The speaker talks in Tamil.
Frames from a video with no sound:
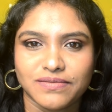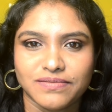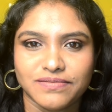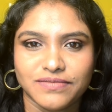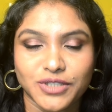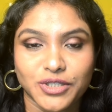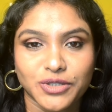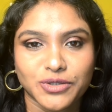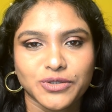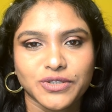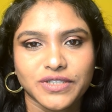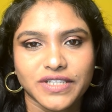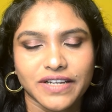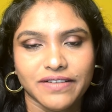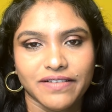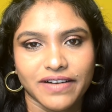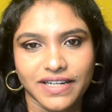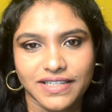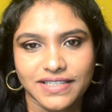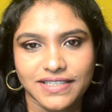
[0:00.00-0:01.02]
டியூஸ்டே
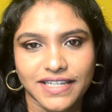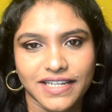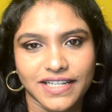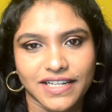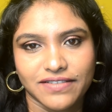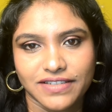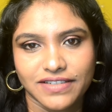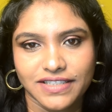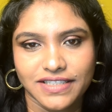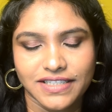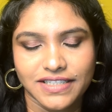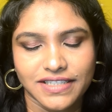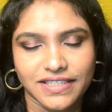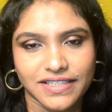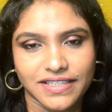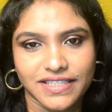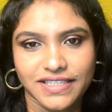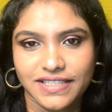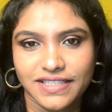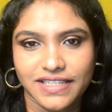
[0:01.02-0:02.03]
வெனஸ்டே தான் வந்து
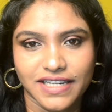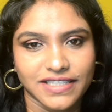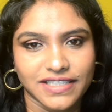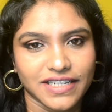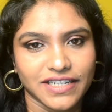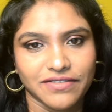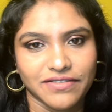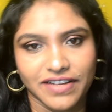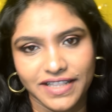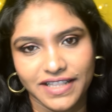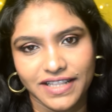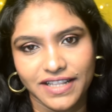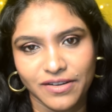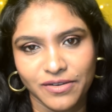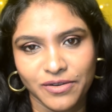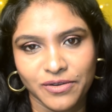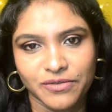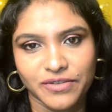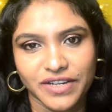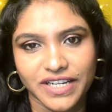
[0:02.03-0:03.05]
டிஸ்சார்ஜ் ஆகி வந்தோம்